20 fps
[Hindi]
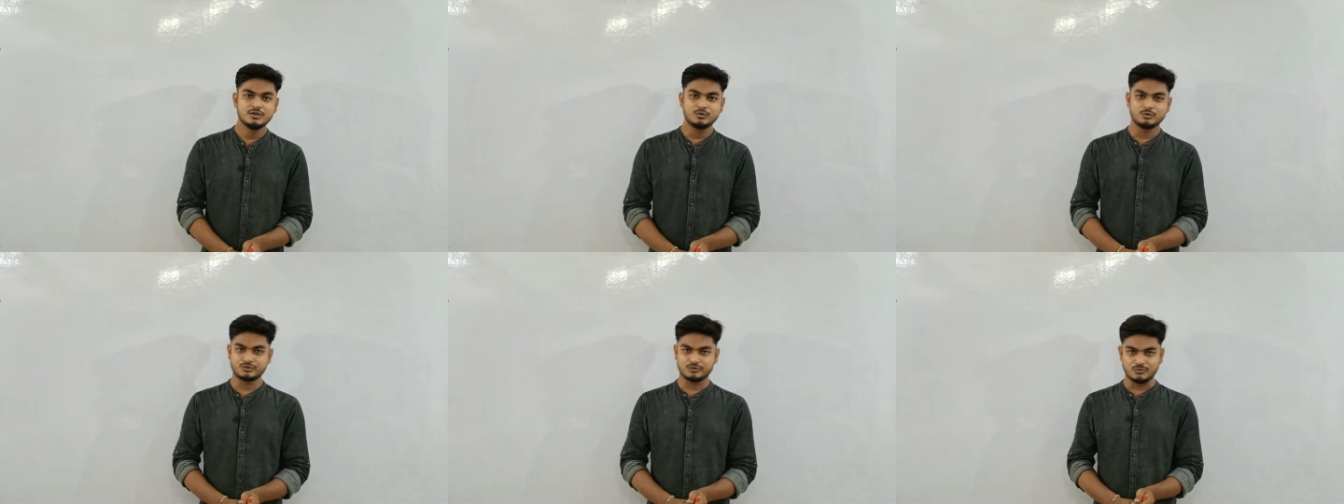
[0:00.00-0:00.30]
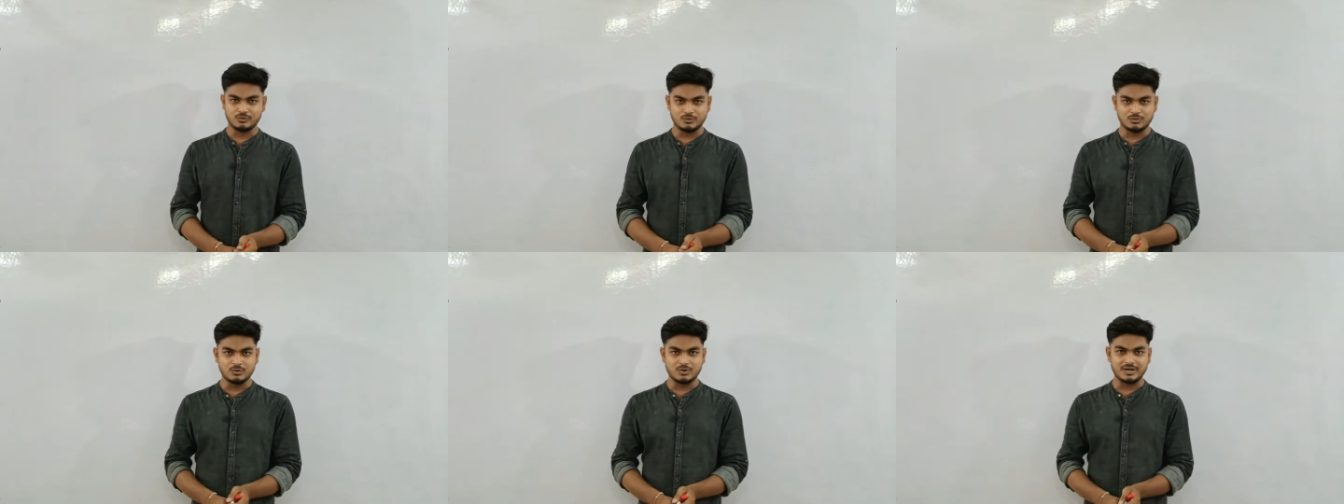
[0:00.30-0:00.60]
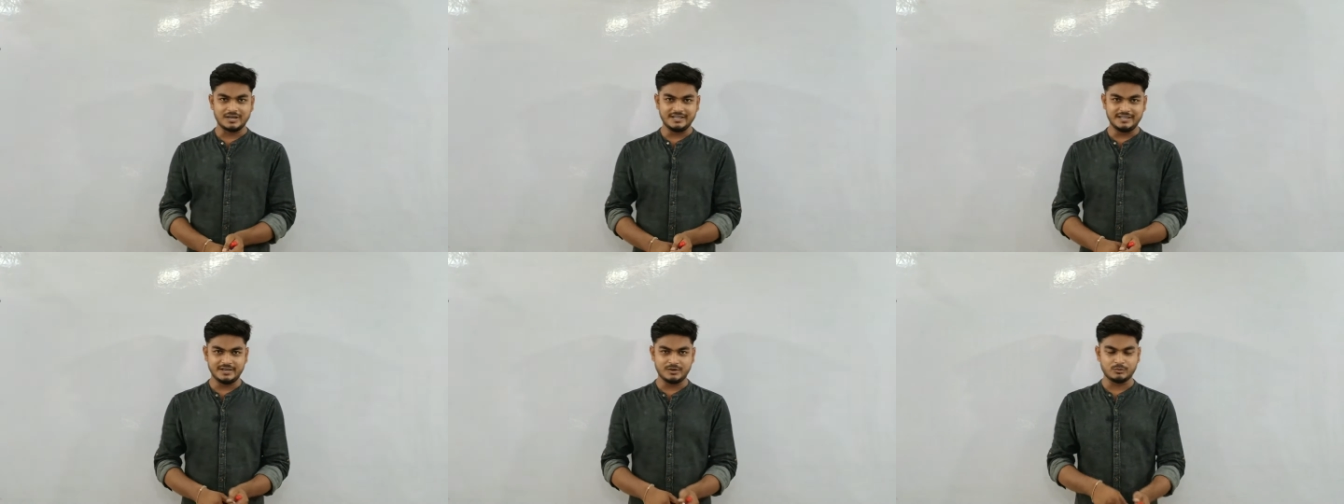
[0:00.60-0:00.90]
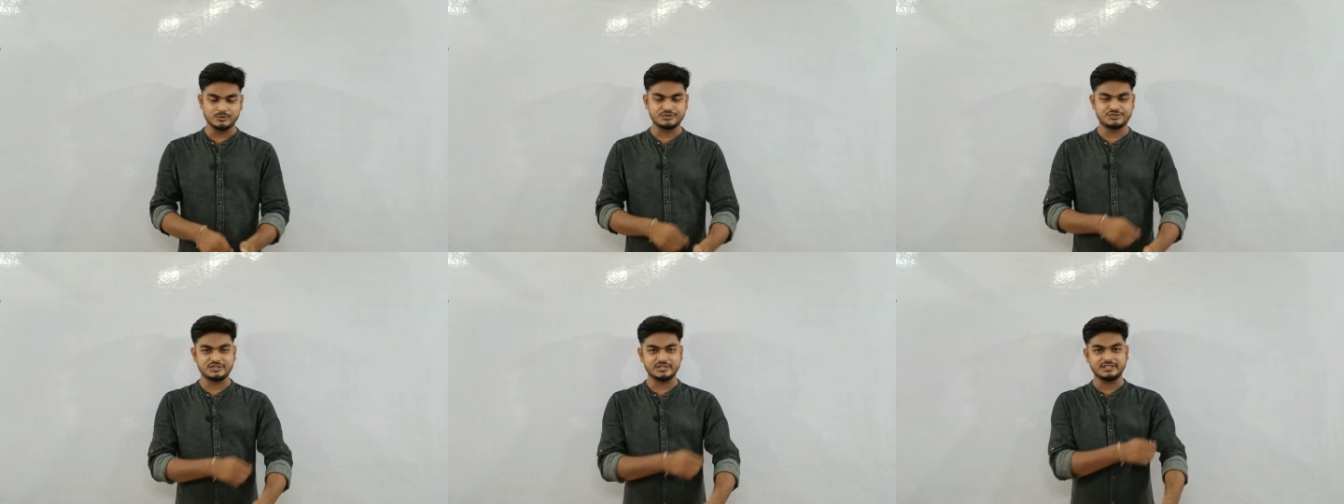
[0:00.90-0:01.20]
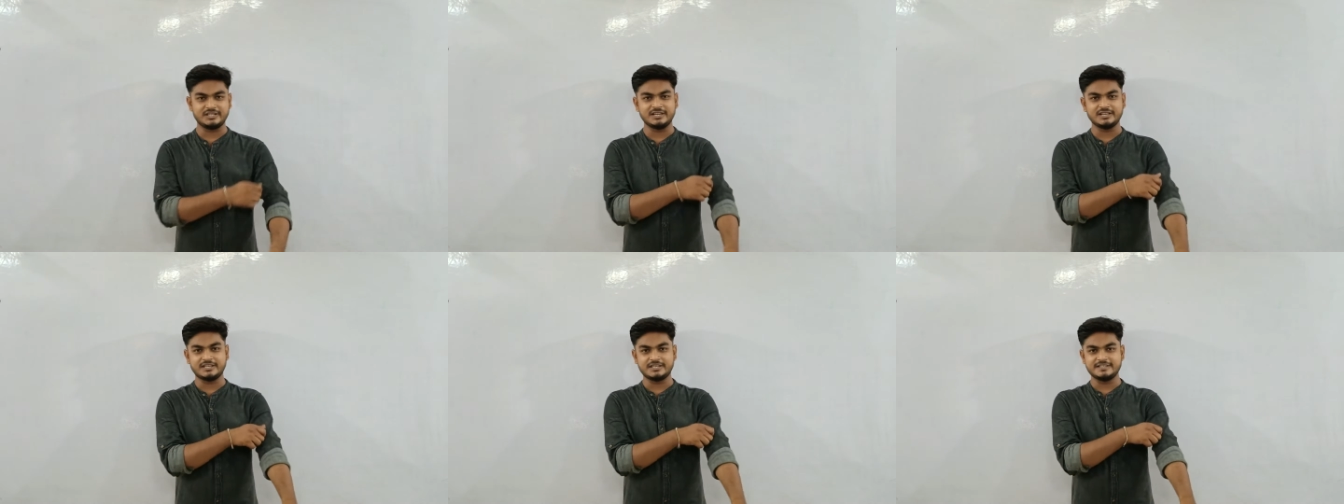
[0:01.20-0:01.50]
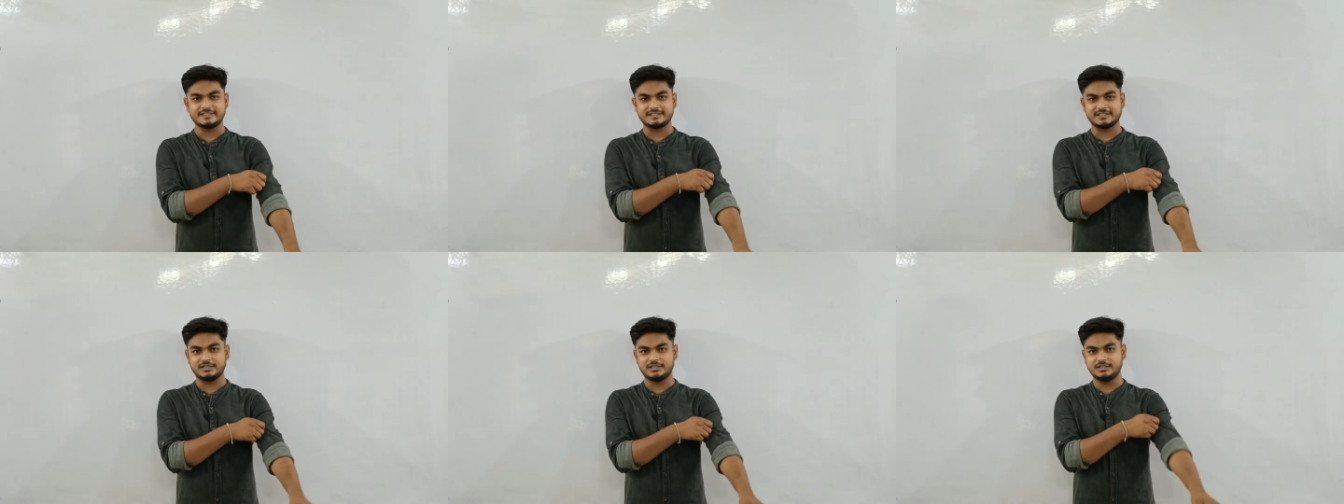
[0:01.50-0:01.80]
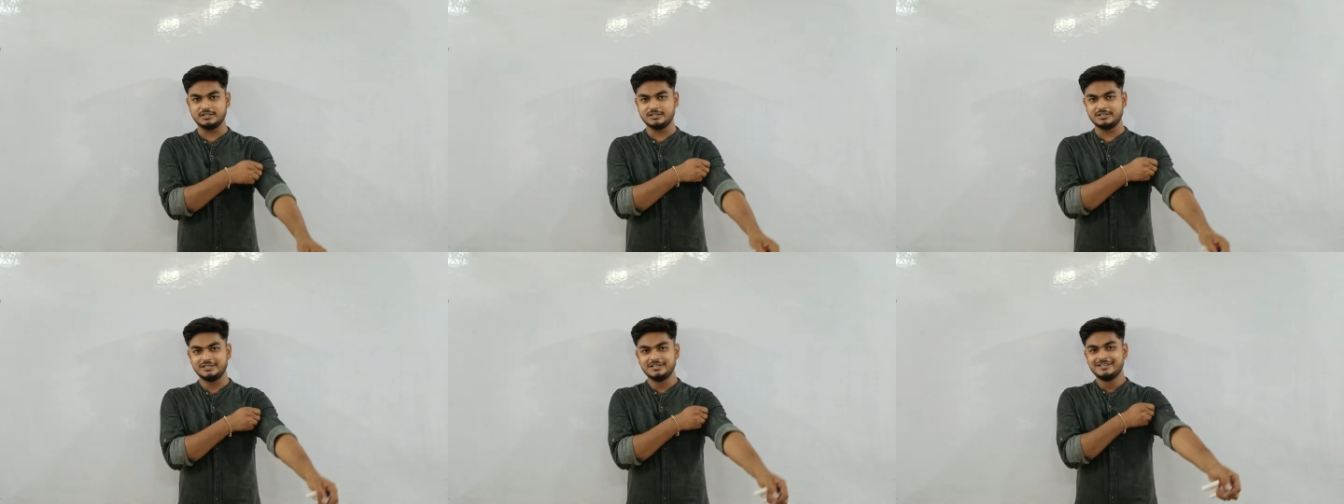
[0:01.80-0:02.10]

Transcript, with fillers: कुछ लोगों का ये क्वेश्चन था कि सर